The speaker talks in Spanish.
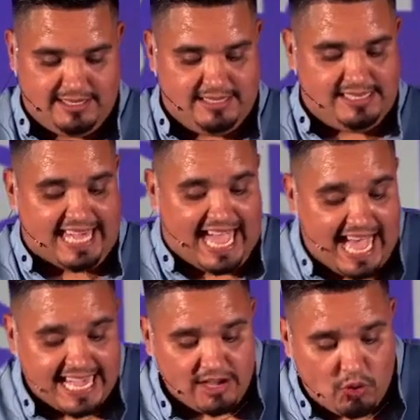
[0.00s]
que
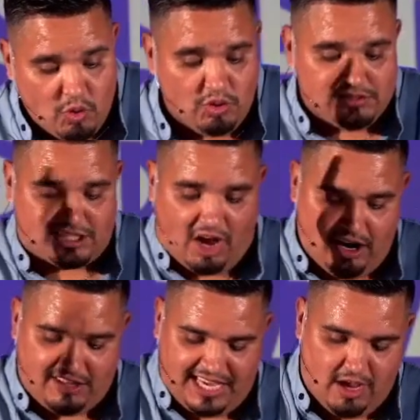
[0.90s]
hay un solo
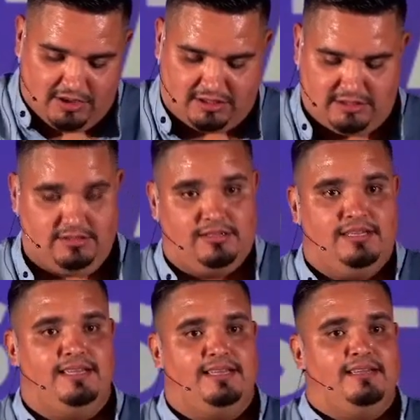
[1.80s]
Dios.
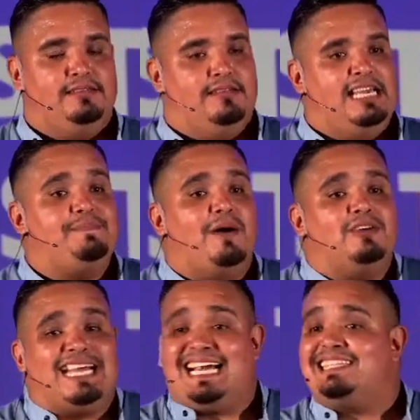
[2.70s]
Y Pablo
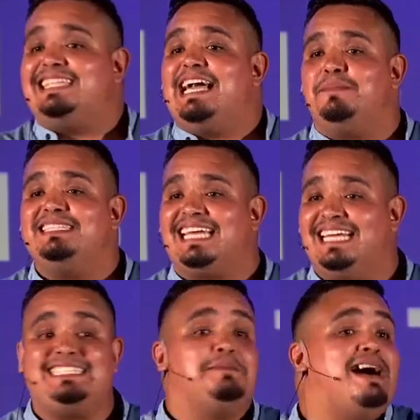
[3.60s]
sarcásticamente le
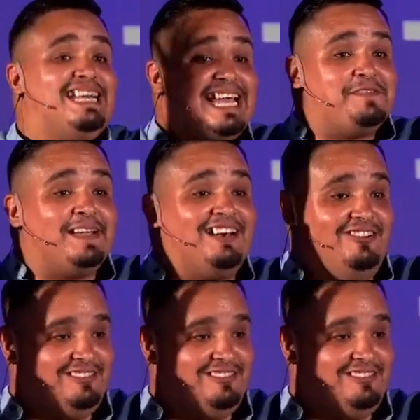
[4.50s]
dice, magnífico.